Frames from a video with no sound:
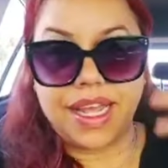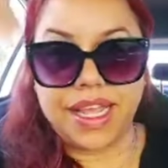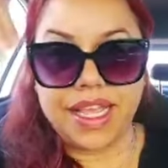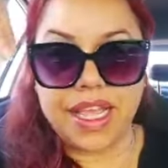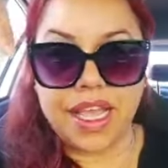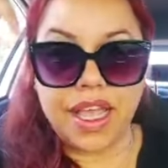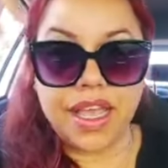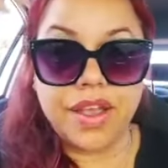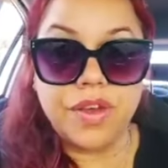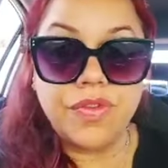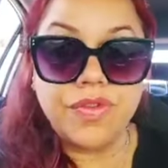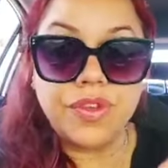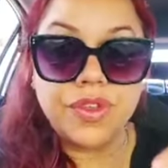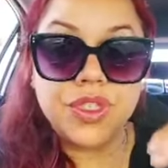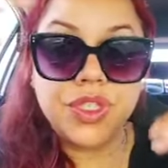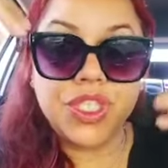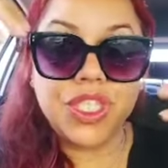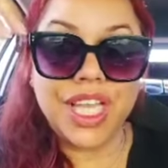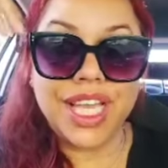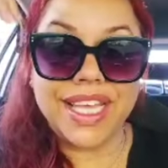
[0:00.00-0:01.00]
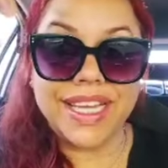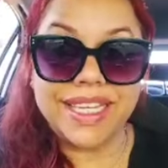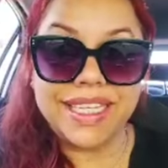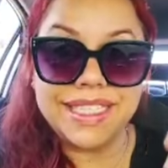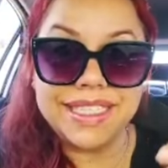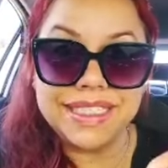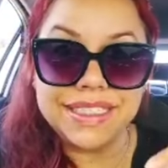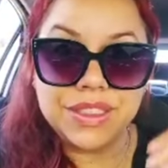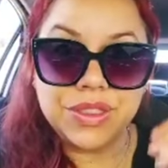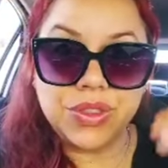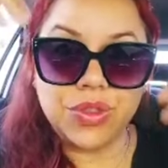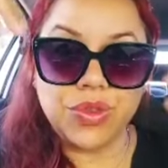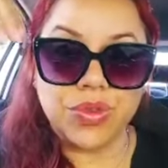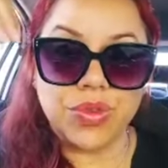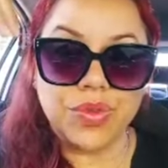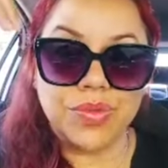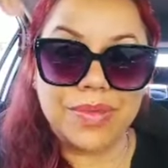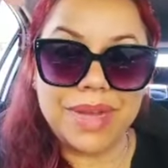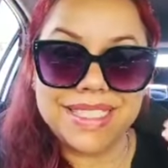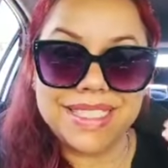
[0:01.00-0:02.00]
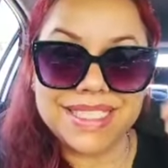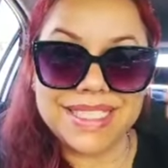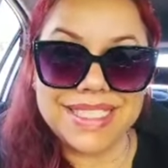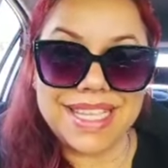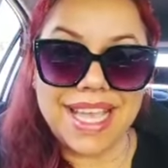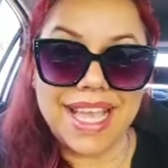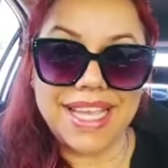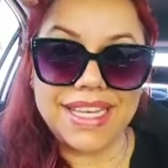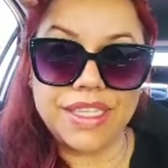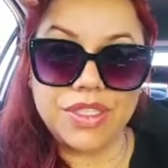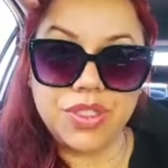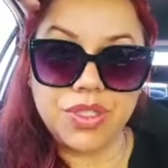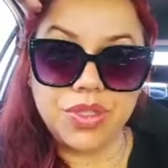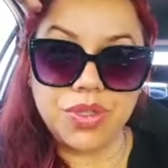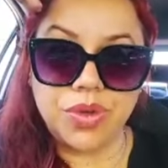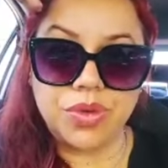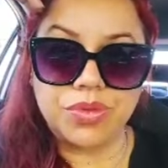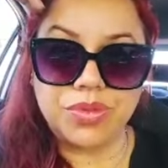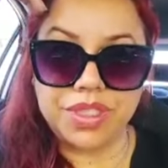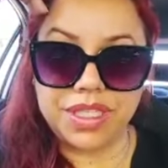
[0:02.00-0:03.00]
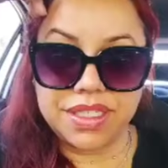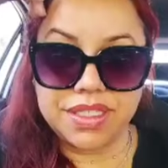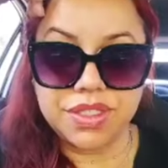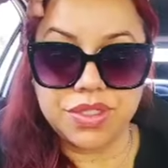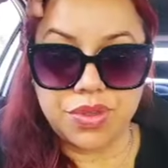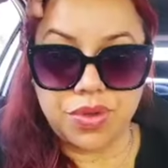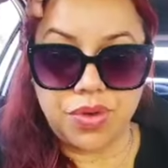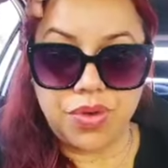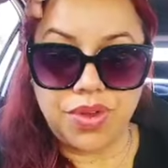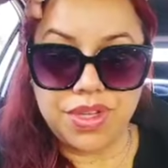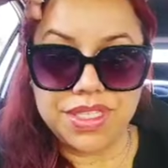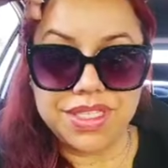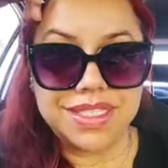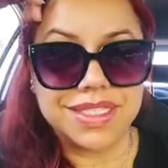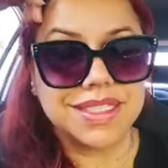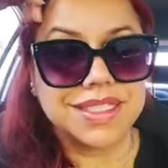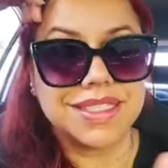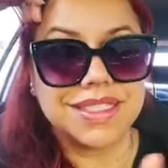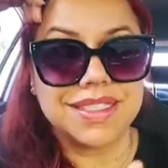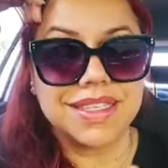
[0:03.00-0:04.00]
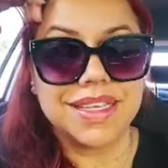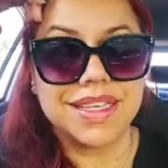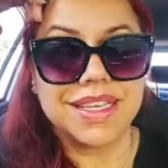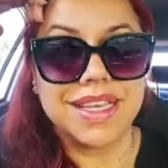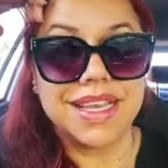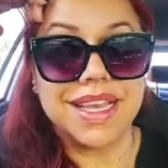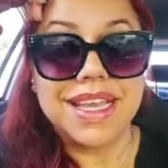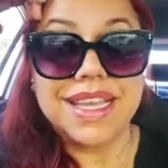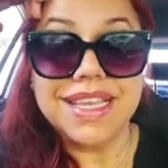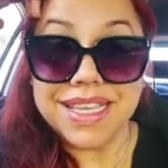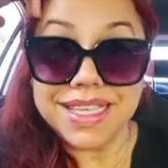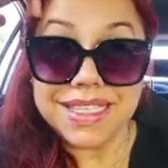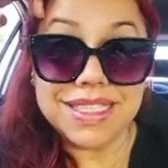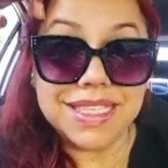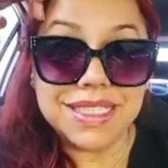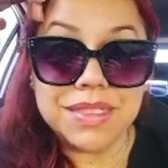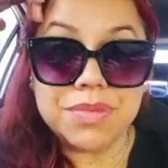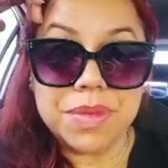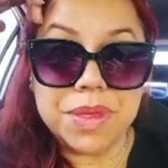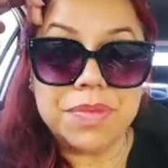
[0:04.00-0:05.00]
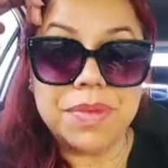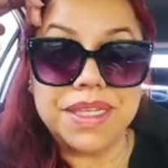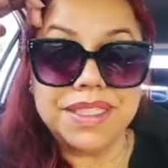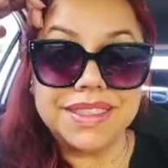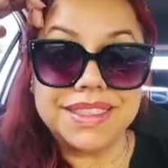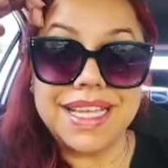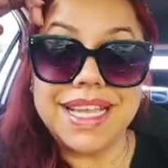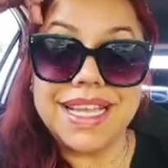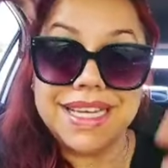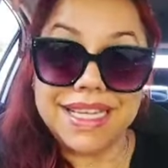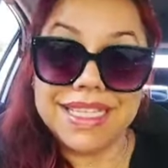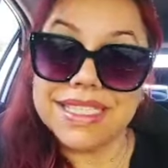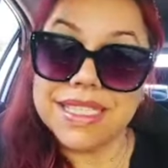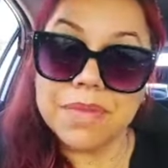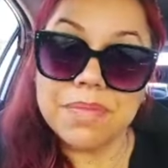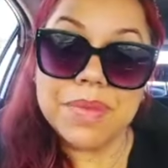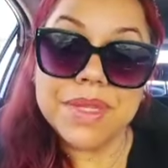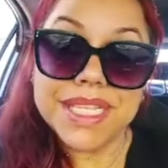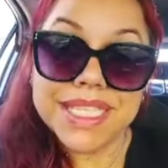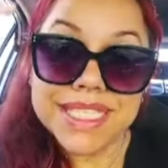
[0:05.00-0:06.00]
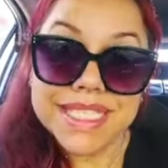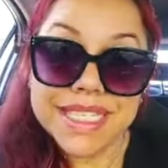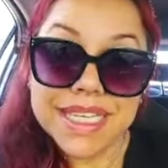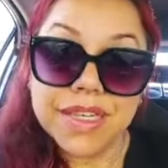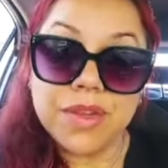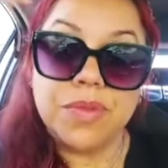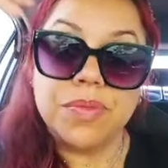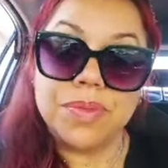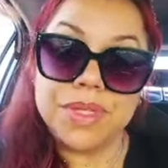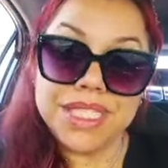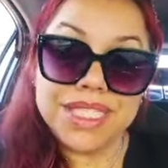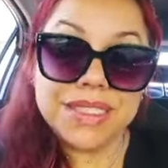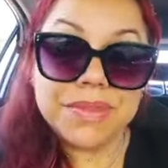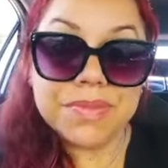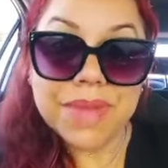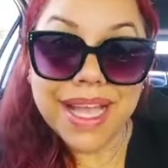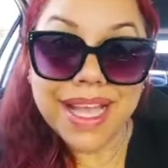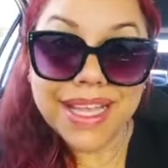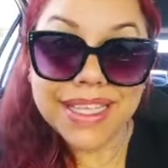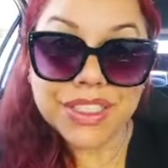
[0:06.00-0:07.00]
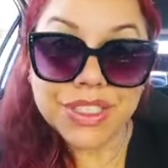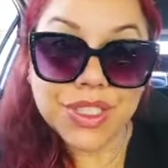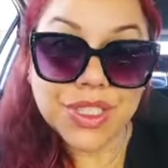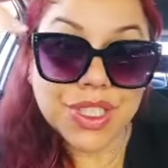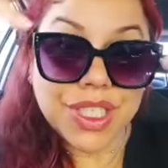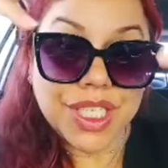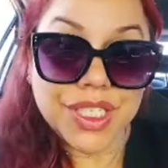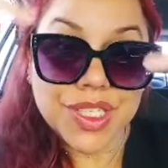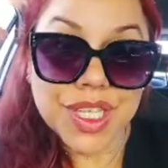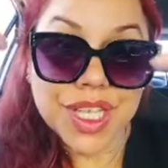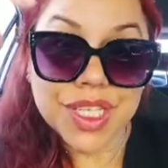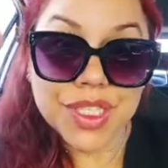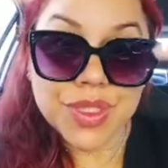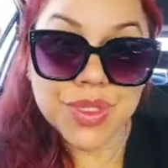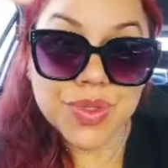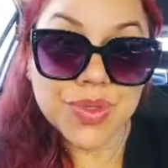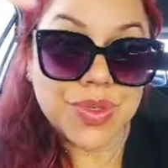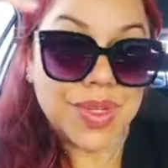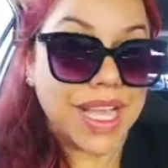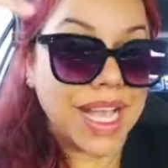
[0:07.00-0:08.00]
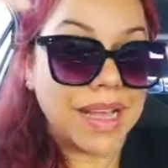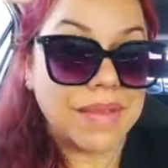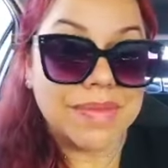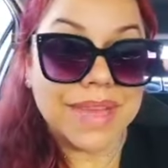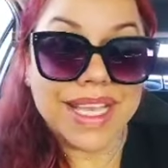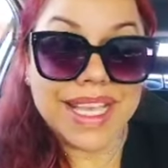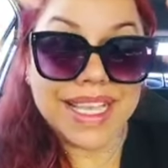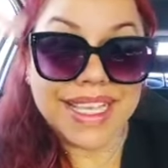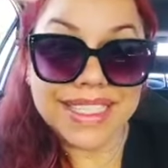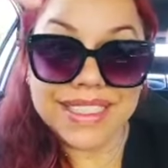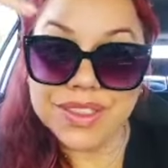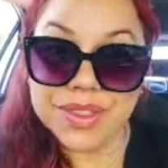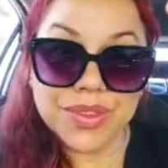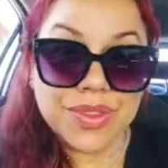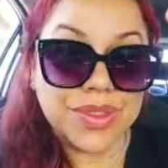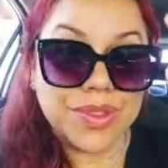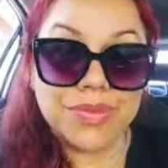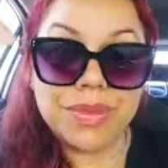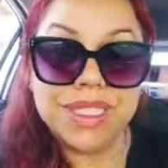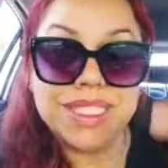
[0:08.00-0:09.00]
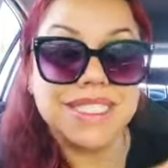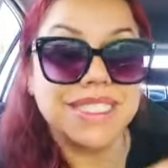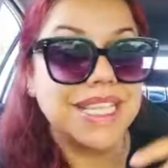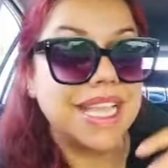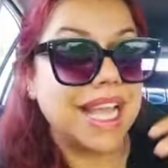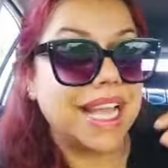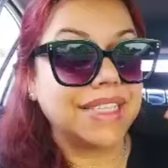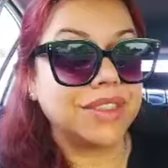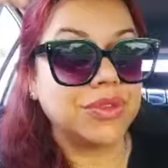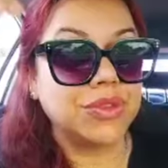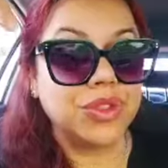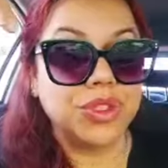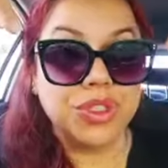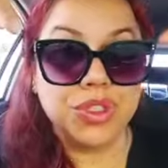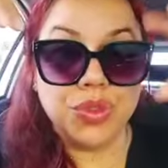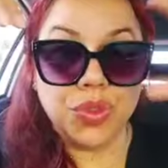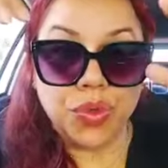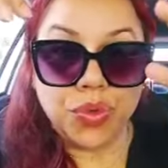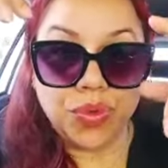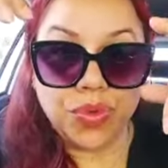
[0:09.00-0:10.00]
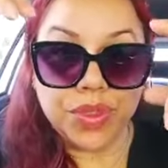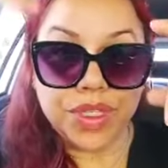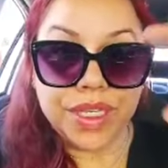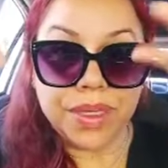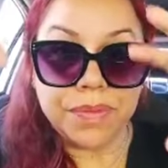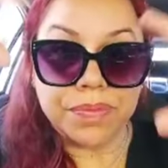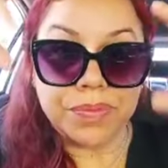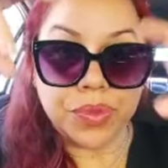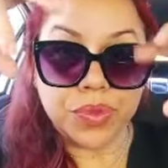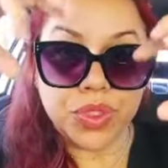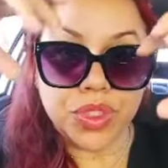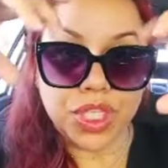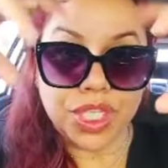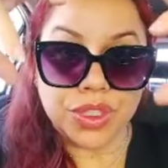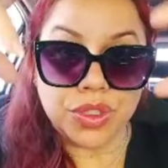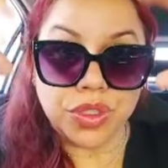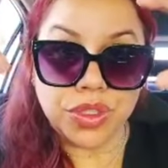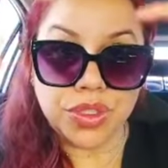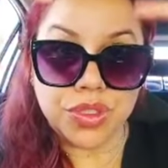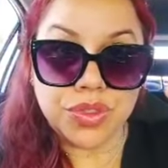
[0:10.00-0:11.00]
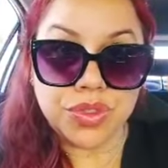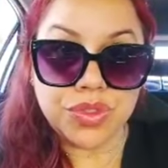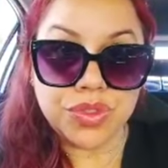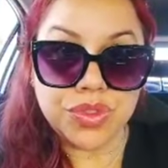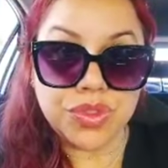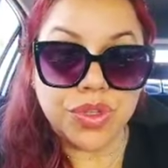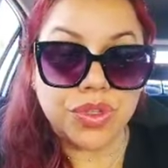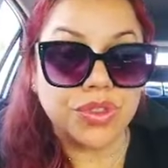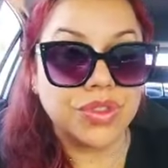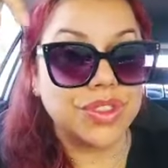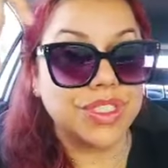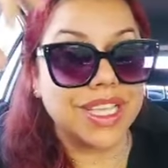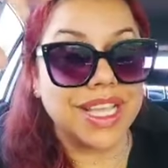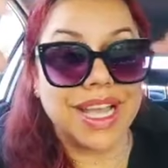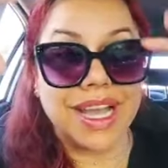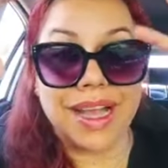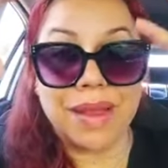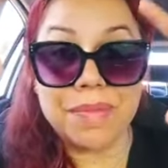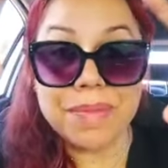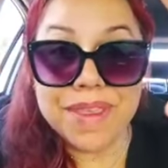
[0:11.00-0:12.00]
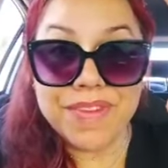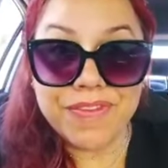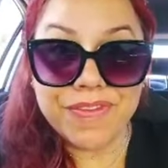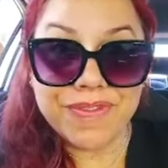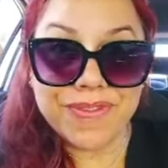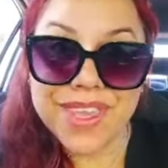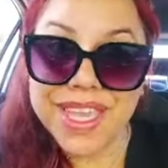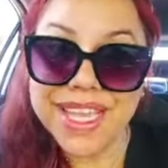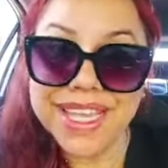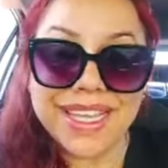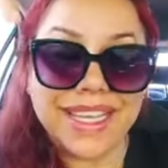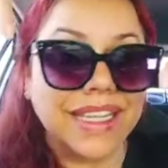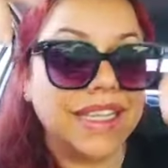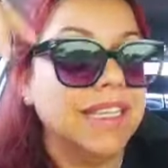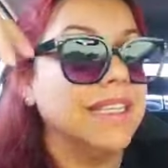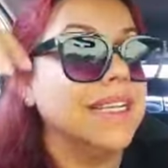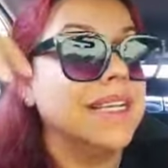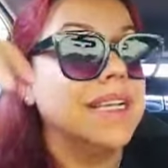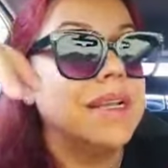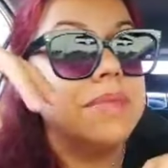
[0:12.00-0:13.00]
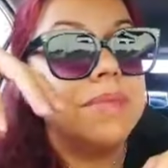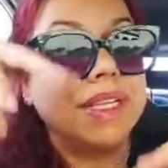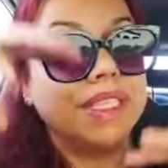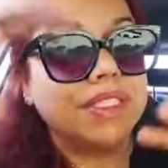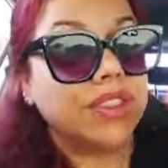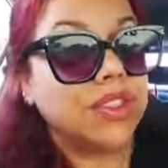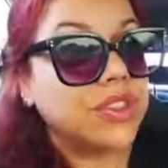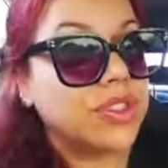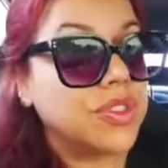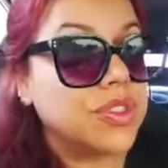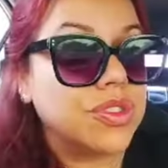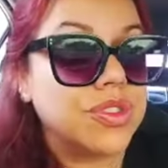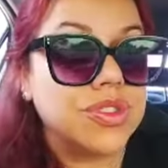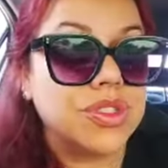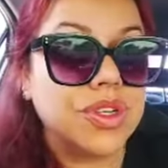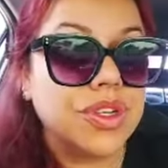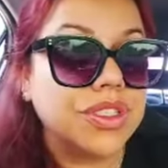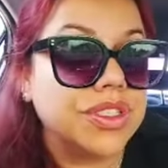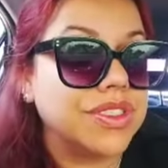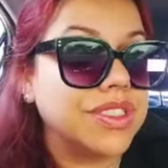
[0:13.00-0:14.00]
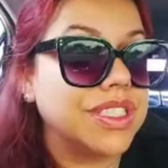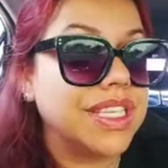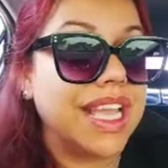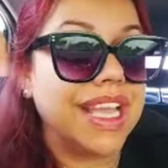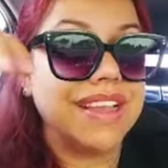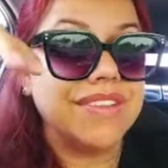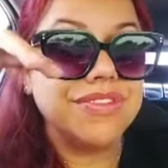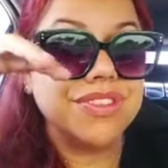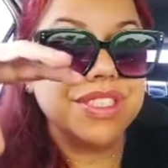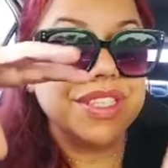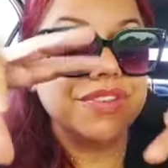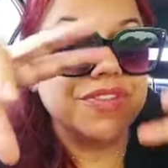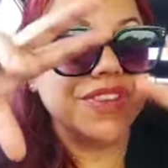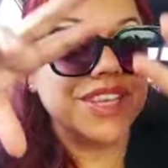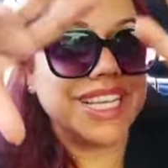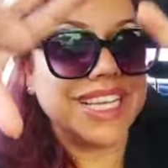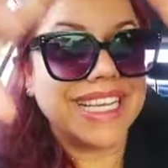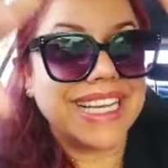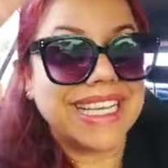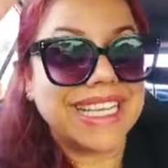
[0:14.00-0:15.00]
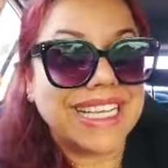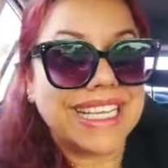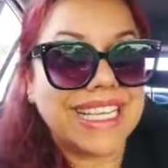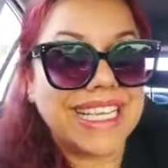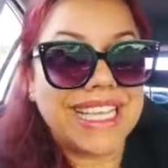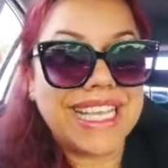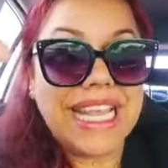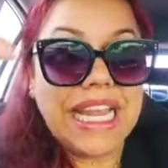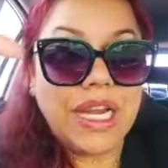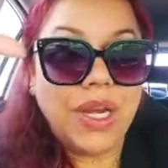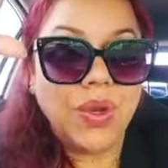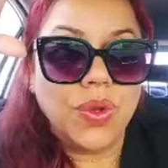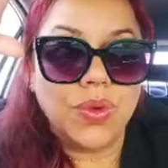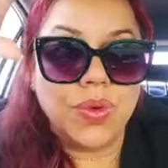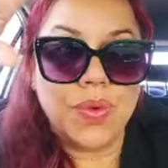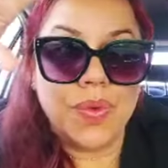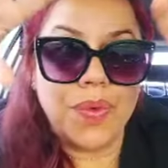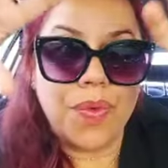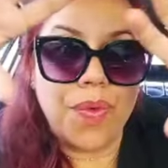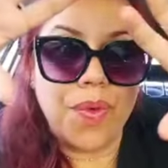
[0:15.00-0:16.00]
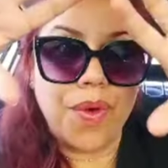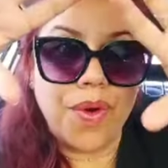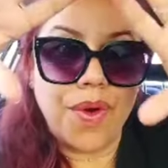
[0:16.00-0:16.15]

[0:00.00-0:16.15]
E aí eu vou gerando uma série de outras coisas que às vezes me mantém nessa prisão prismática de julgamentos baseado em um que puxa todos os outros, que ramifica para todos os outros, e aí você fica naquilo